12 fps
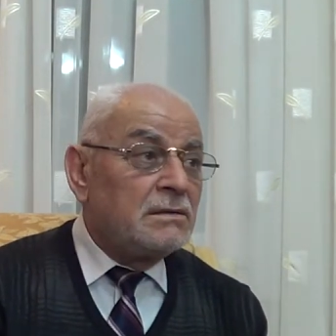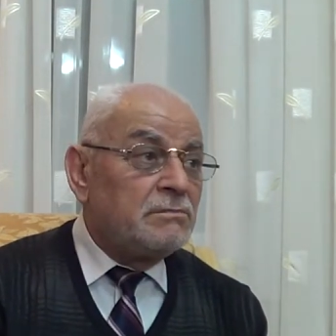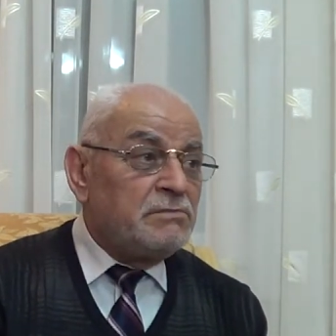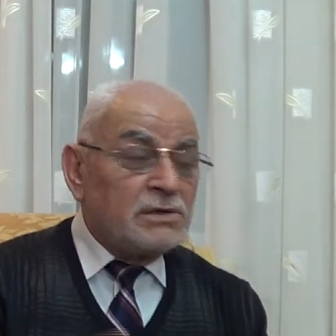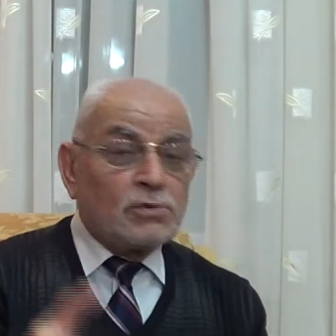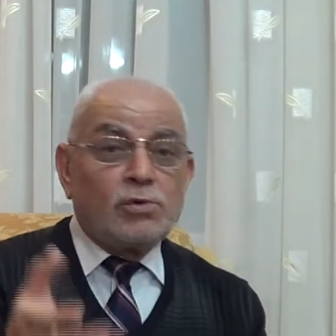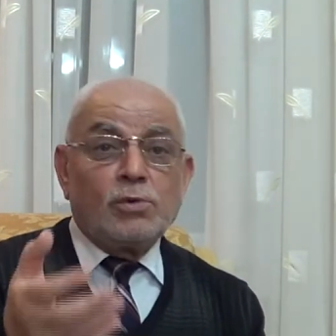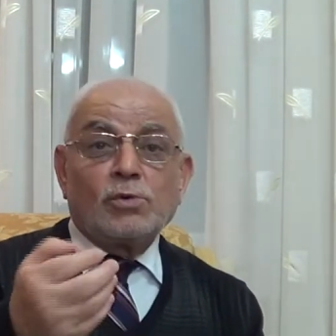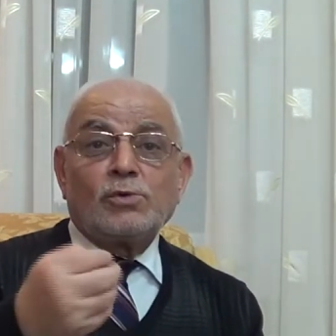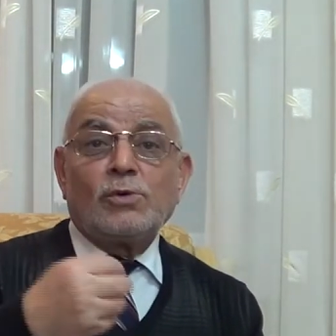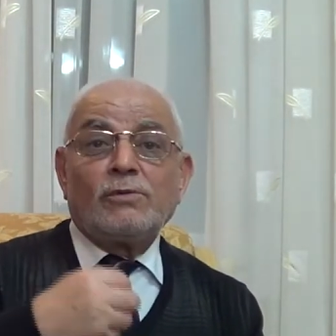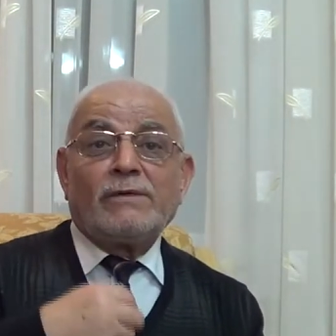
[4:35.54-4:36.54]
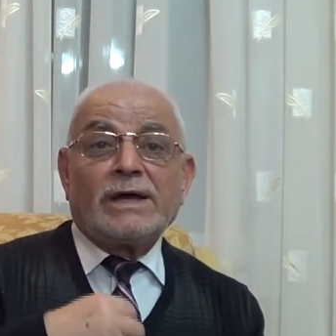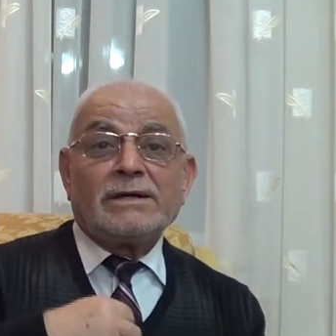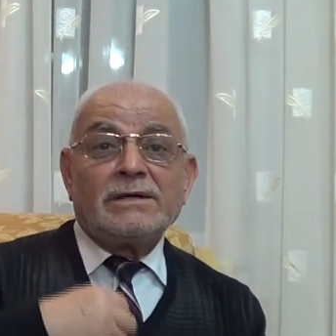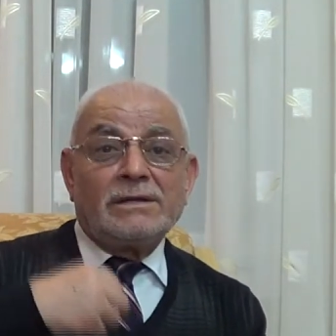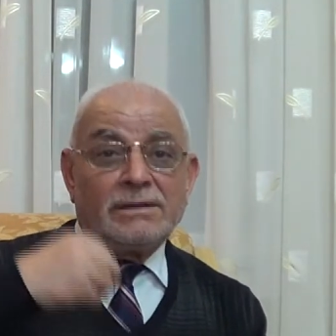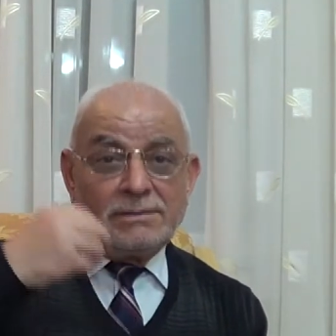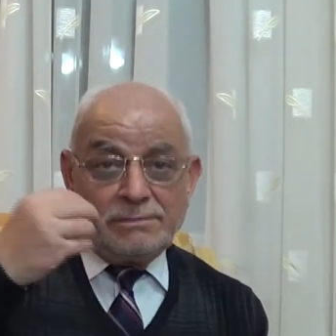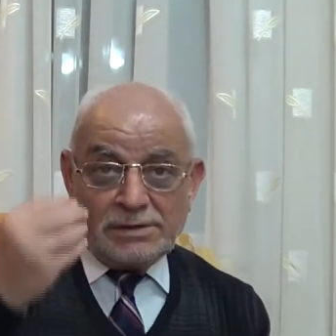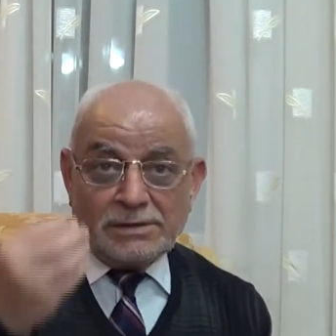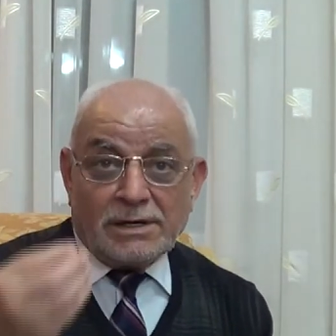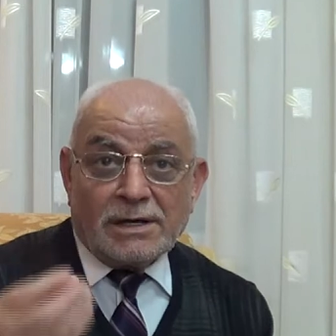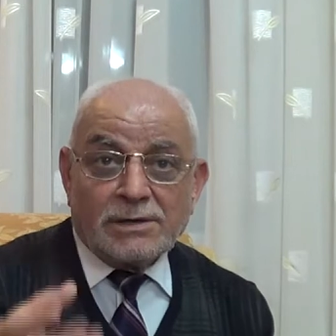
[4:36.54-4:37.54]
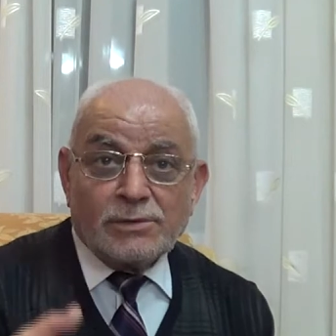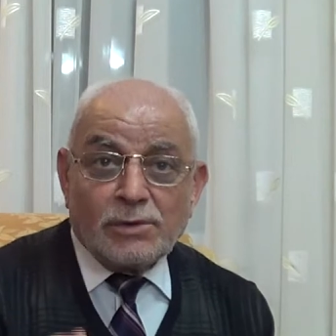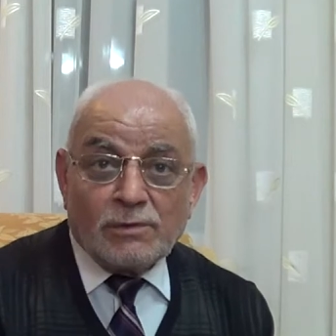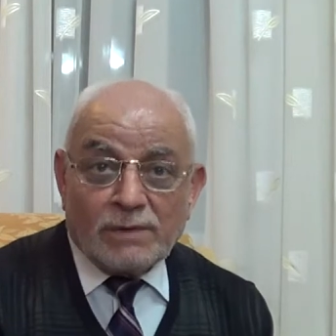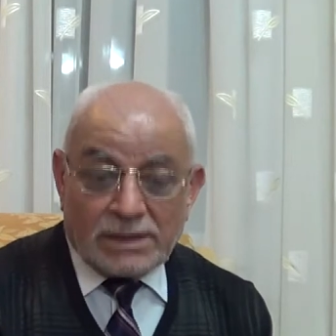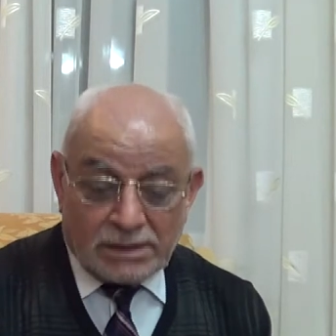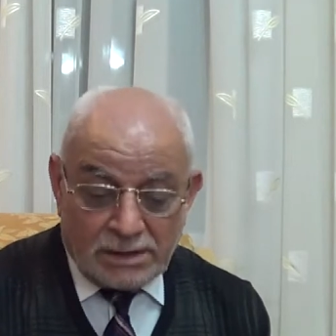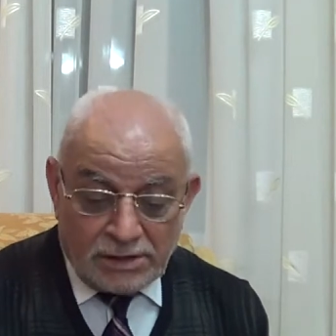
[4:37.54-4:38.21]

Bir kulluk günü var, bir hak günü var.